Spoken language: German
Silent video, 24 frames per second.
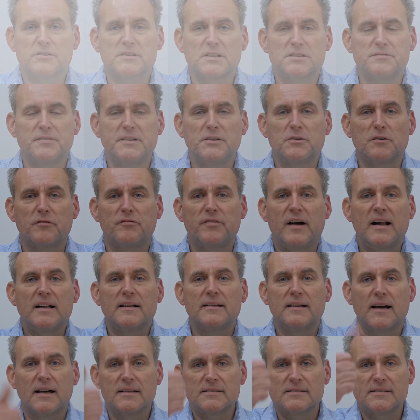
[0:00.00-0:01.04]
euch das Video
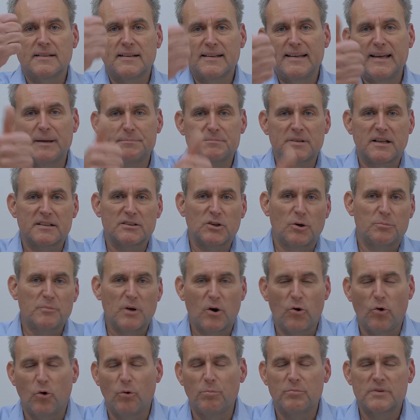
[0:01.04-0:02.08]
gefallen hat, gebt einen Daumen
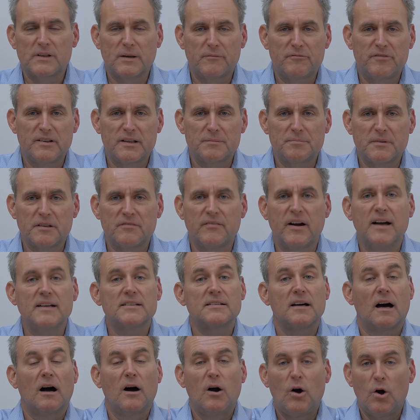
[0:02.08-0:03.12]
nach oben und empfehlt mich
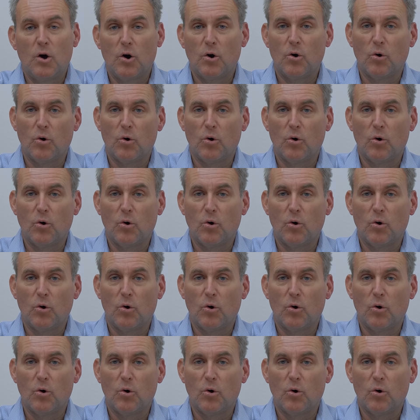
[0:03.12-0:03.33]
weiter.